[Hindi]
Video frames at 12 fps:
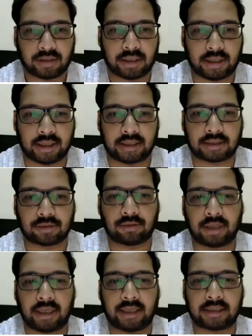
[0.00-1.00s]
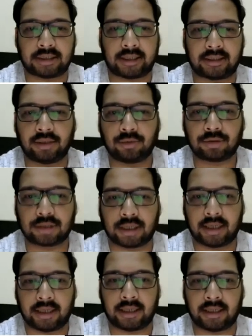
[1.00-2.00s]
ठीक है इसको एक साथ यूज
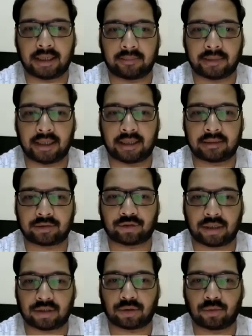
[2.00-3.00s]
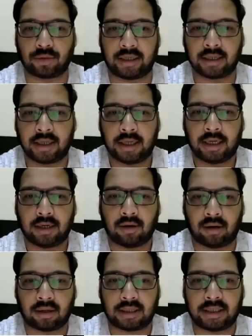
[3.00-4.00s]
करने के लिए हमने लिखा स्ट्रक्ट स्टूडेंट
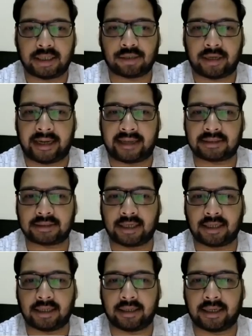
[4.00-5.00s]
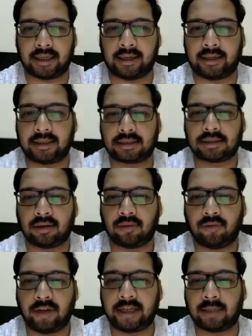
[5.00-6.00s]
और ये जो एस यहाँ लिखा है इट इज
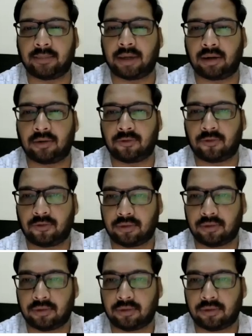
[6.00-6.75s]
वेरिएबल ऑफ